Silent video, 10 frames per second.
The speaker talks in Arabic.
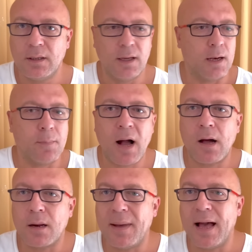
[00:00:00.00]

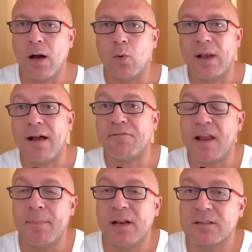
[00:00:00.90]
البحر بقى
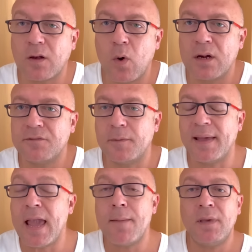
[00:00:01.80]
والافلام اللي اتصورت في
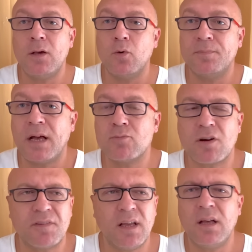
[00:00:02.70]
ميامي وبتاع مش
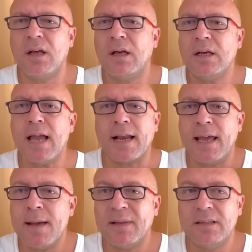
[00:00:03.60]
عارف ايه يعني
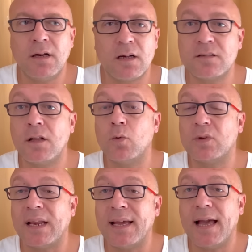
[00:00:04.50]
هي مدينه اصلا
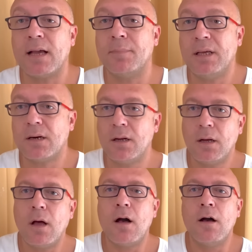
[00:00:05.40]
وتاريخها كبير
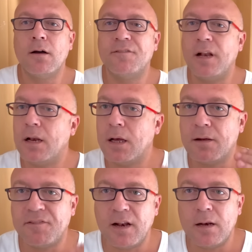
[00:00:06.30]
في
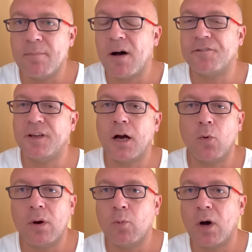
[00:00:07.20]
في المافيا
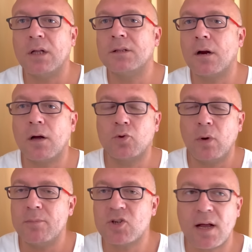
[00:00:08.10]
والمخدرات
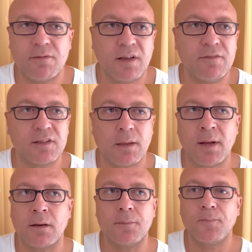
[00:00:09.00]
والمش عارف ايه
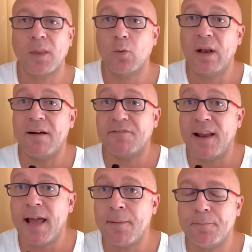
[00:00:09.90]
فطبعا
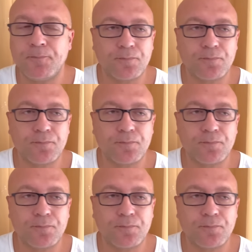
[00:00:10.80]
والافلام